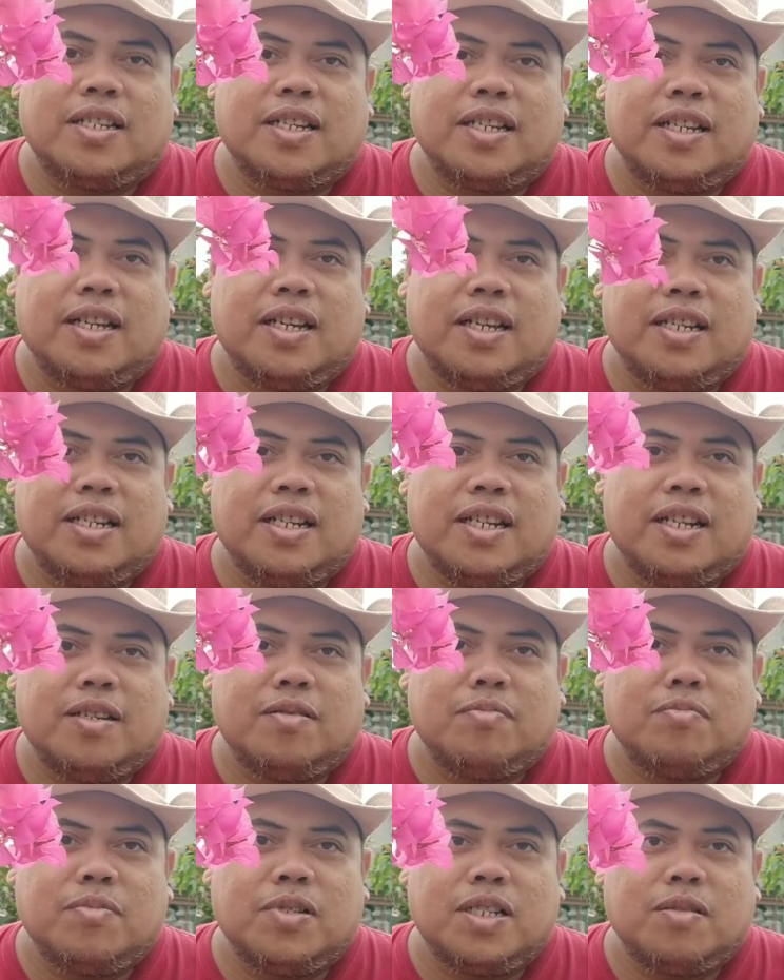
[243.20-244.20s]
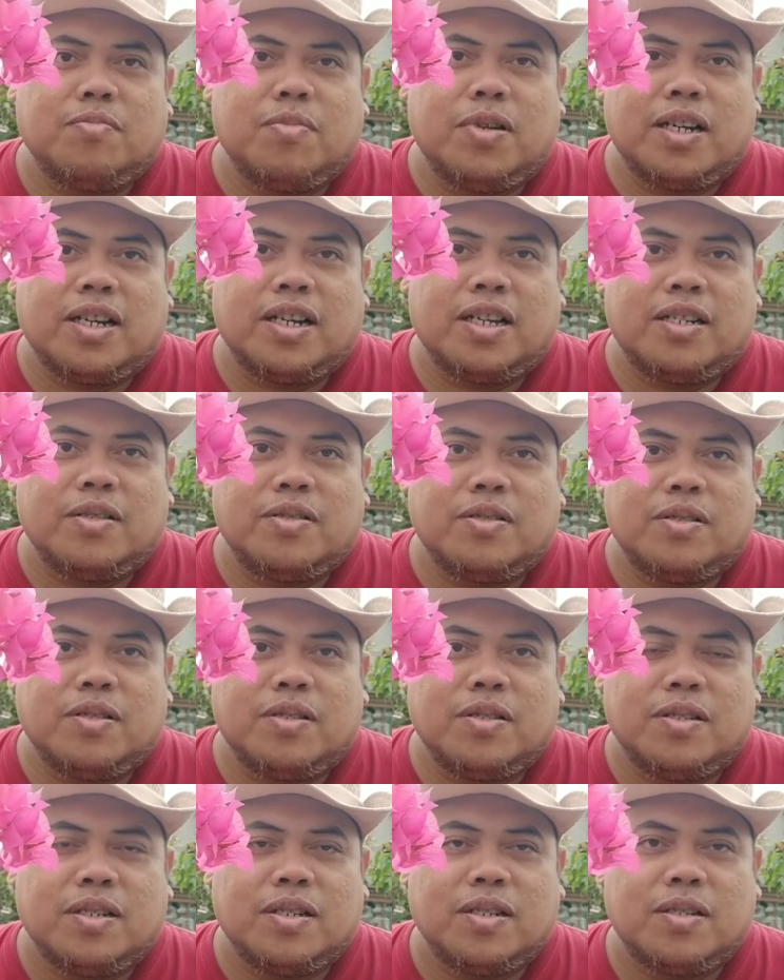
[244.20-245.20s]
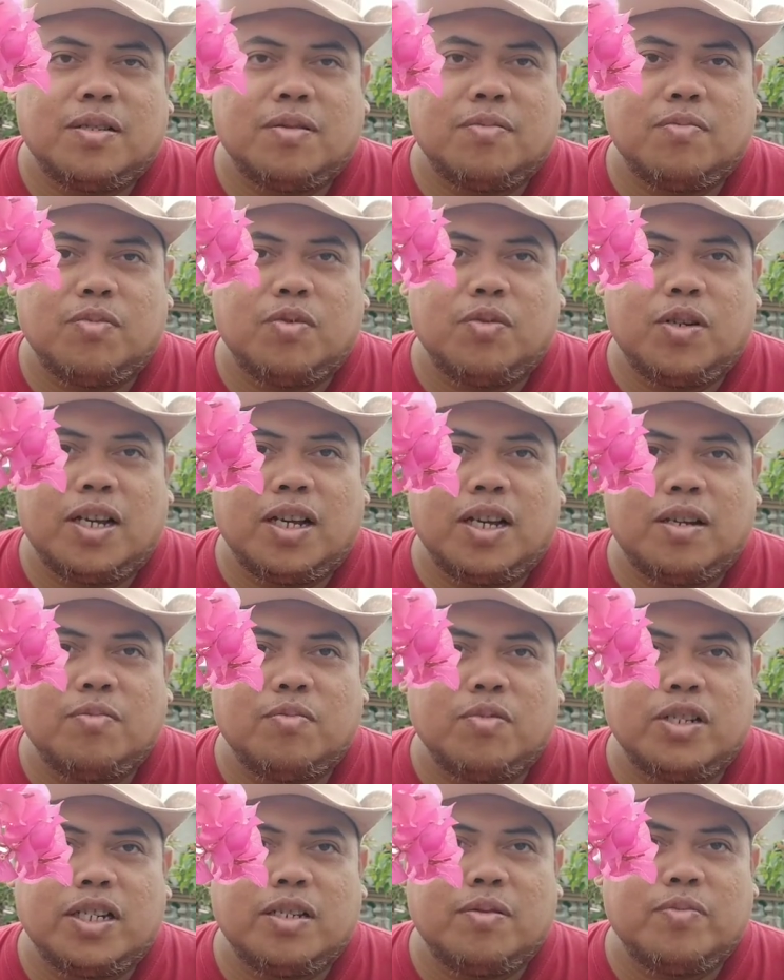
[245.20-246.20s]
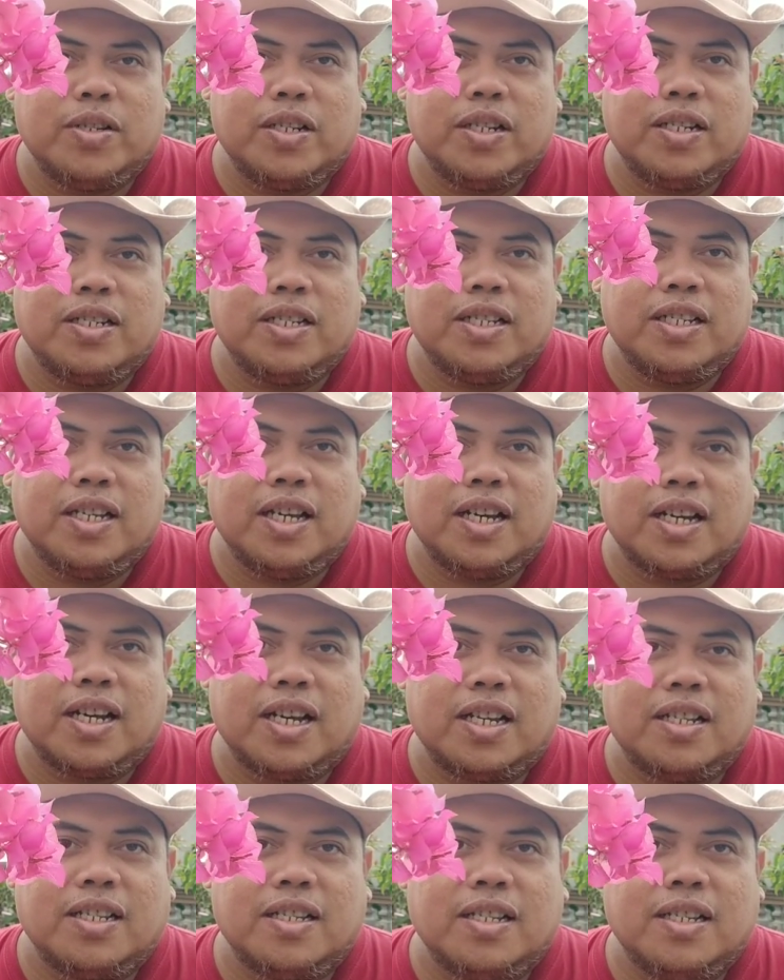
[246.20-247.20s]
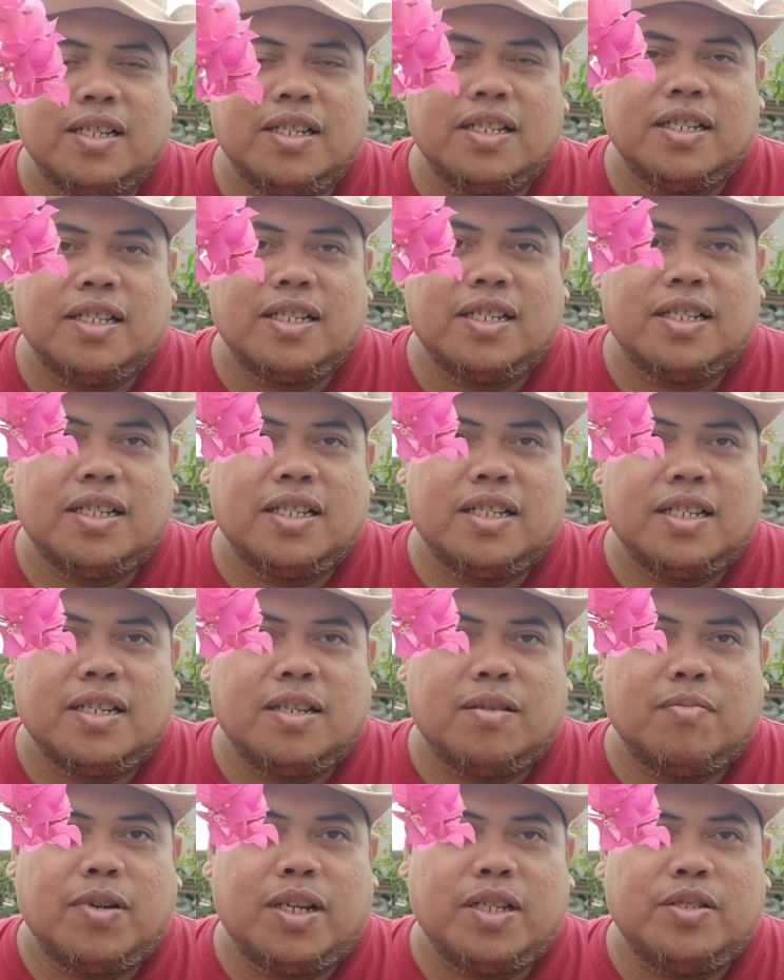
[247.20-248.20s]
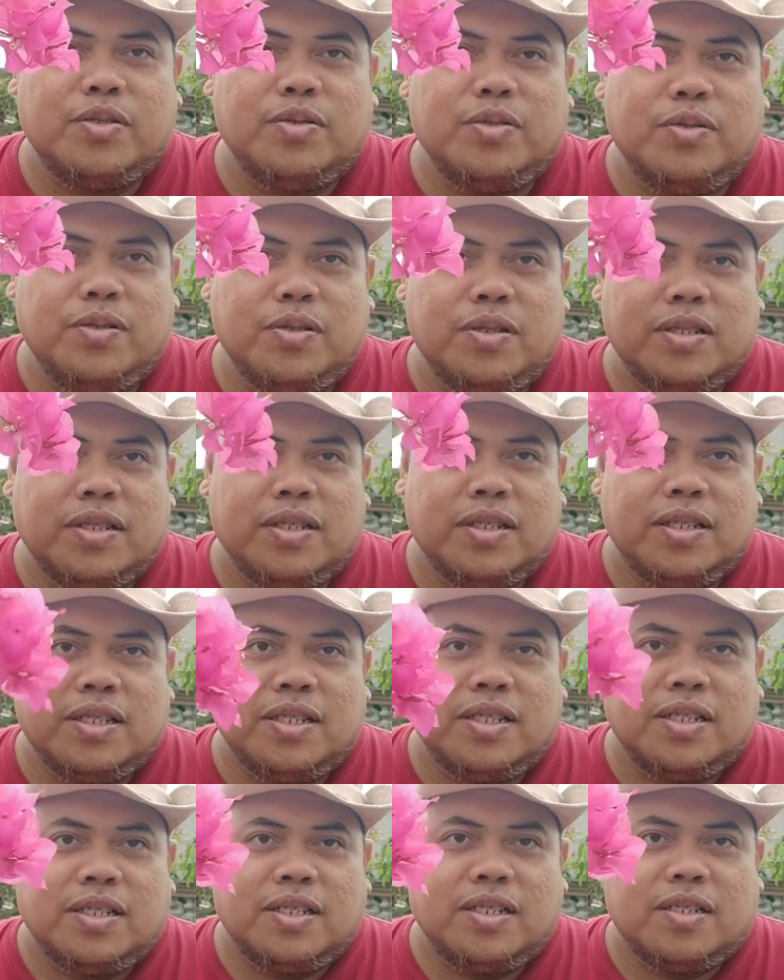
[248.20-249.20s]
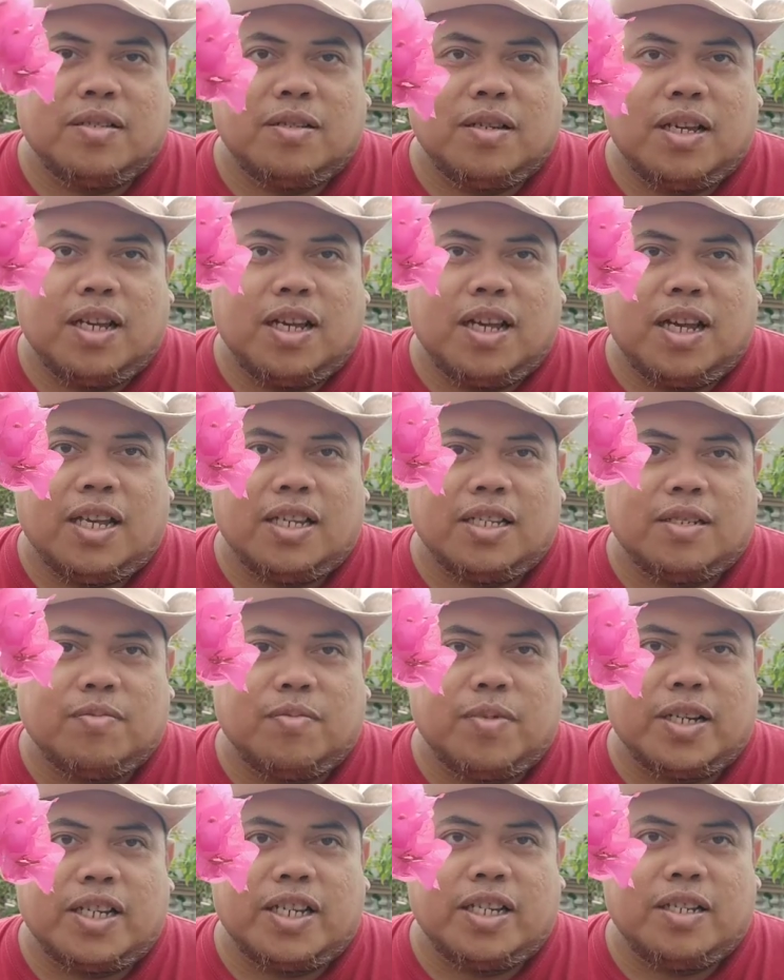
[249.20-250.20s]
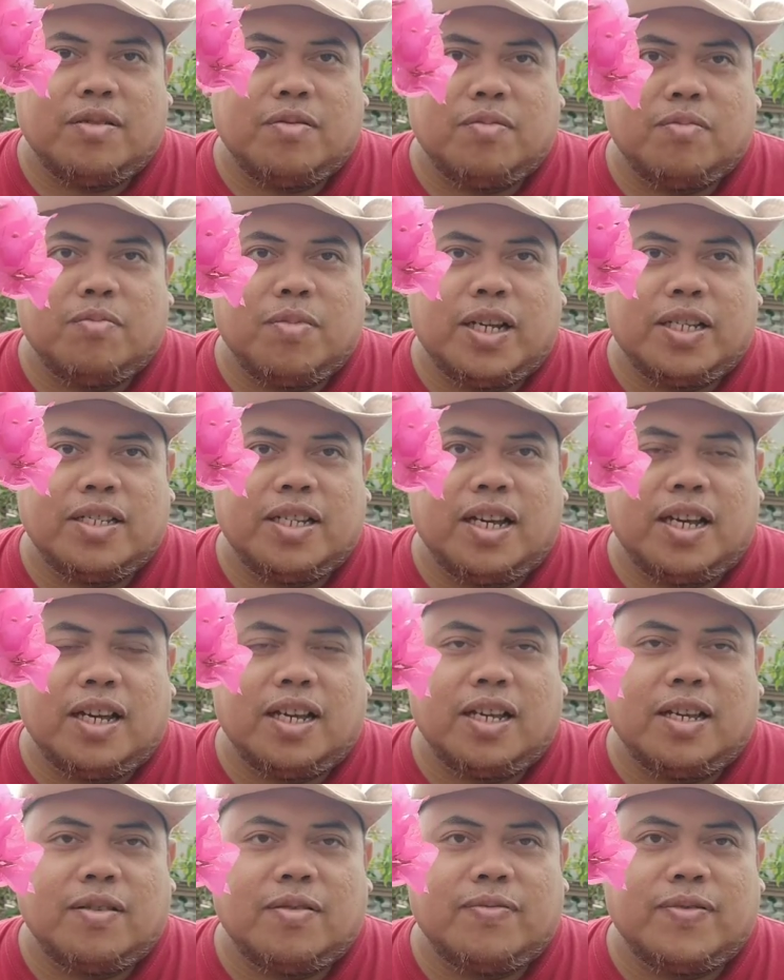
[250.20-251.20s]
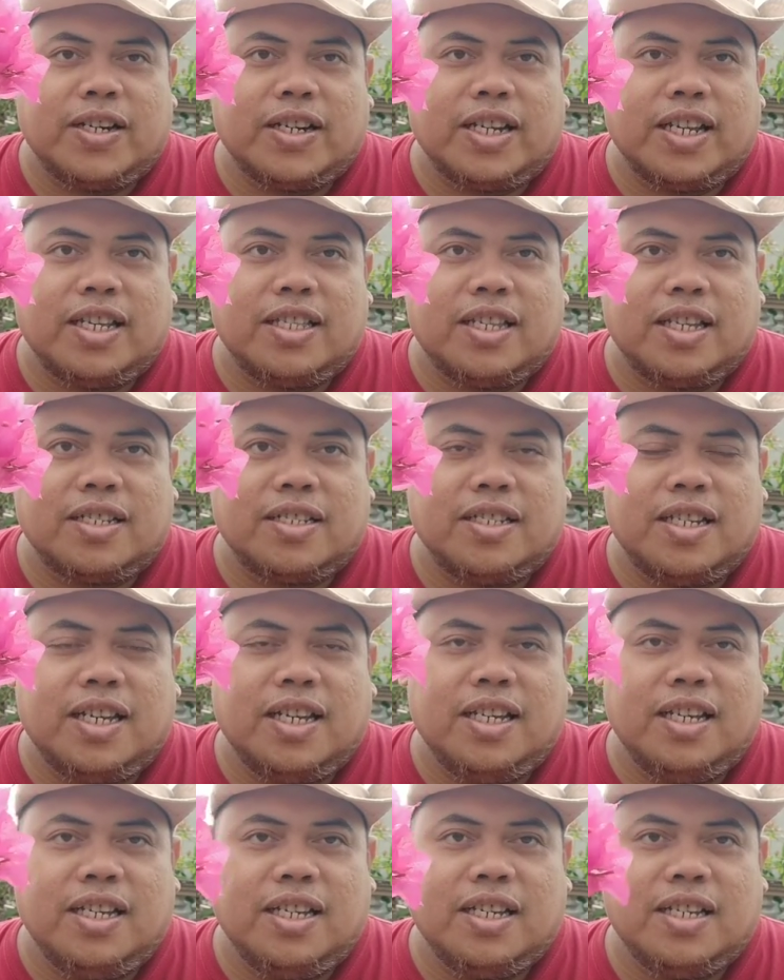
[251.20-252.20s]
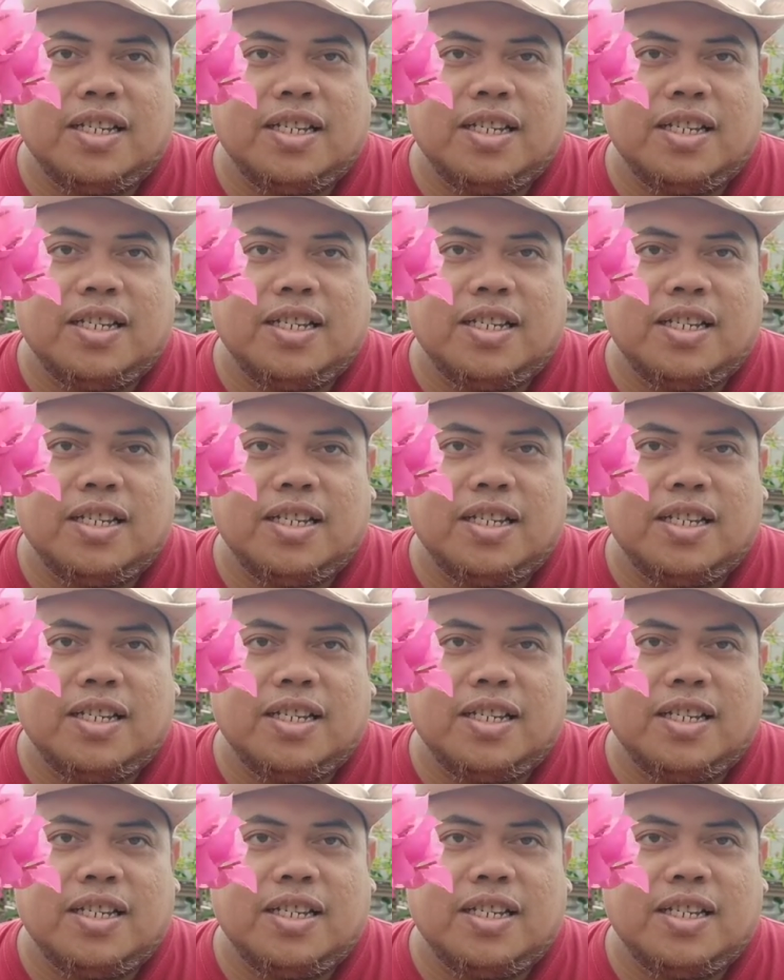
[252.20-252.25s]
saya dalam mengembangkan bunga bougainville ini akan maju semakin banyak varietasnya